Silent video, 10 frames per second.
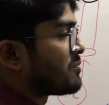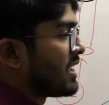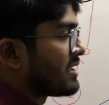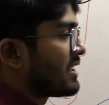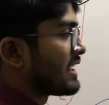মিনস
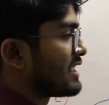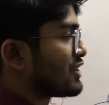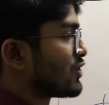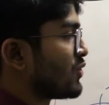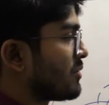প্ল্যাটিলেট
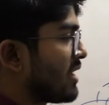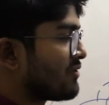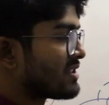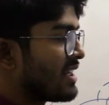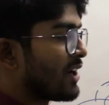অ্যাগ্রিগেশন করলে ব্লাড
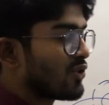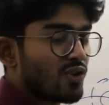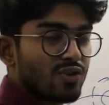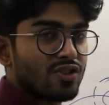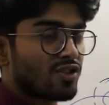ভেসেল আরও
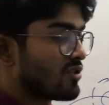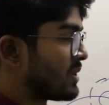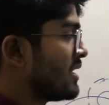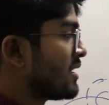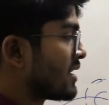অক্লুশন
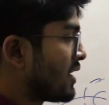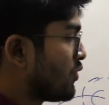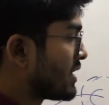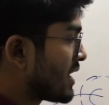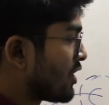হবে তাহলে
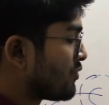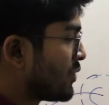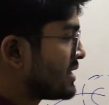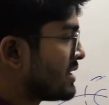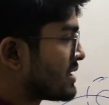ওইটাকে আরও
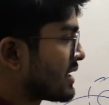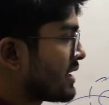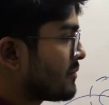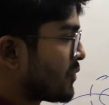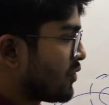ওই
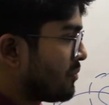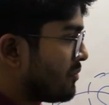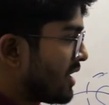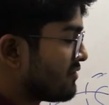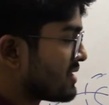জিনিসটাকে
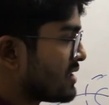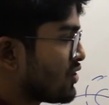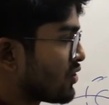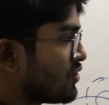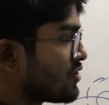ব্লাড ভেসেলের
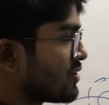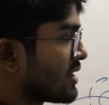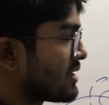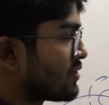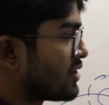যে অক্লুশনটা
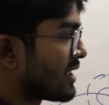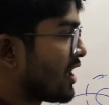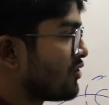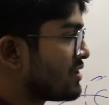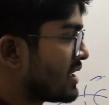গেছে ওইটাকে
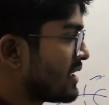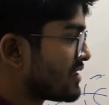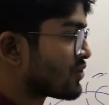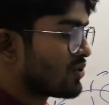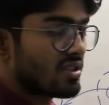আরও বেশি
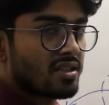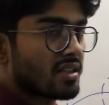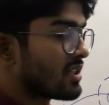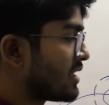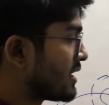এনহেন্স করতেছে
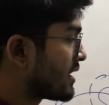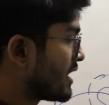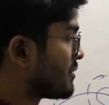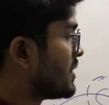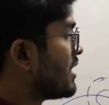এটা তাহলে এটা
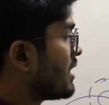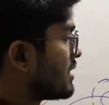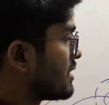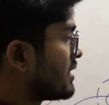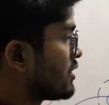খারাপ
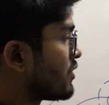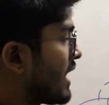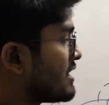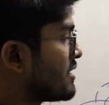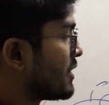তাহলে দেখো
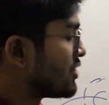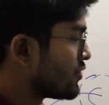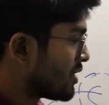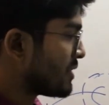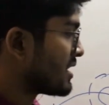ক্যালসিয়াম এন্ট্রি
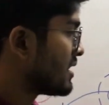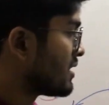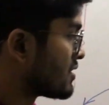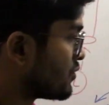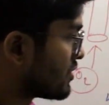হয়ে আমার কী কী
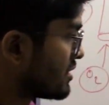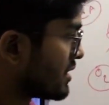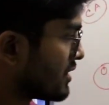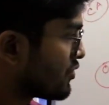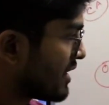কাজ
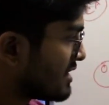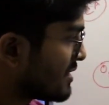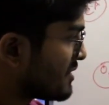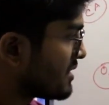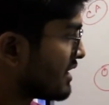করতেছে কিছু
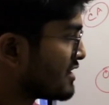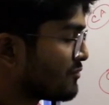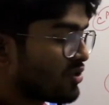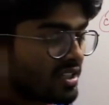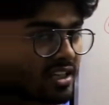এনজাইম আছে
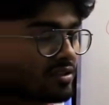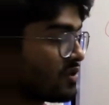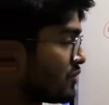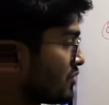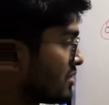এনজাইমগুলোকে
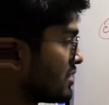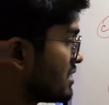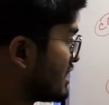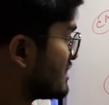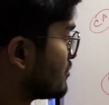অ্যাক্টিভেট করতেছে
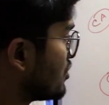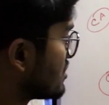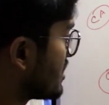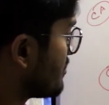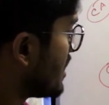যে এনজাইমগুলো
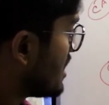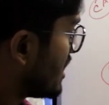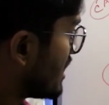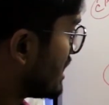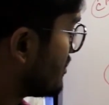হচ্ছে এই